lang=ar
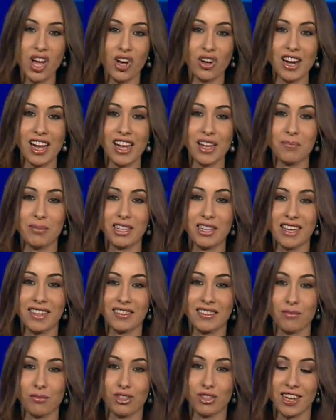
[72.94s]
برحب
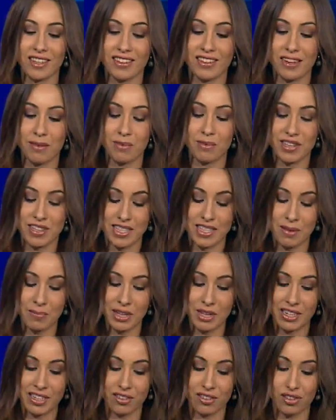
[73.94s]
بداية مشاهدينا
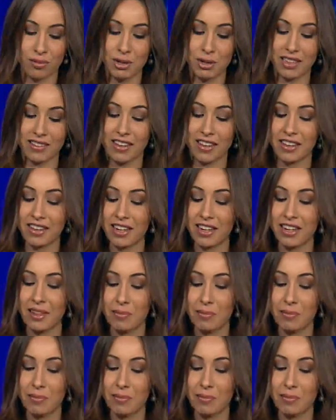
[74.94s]
بزميلي جميل ظاهر أهلا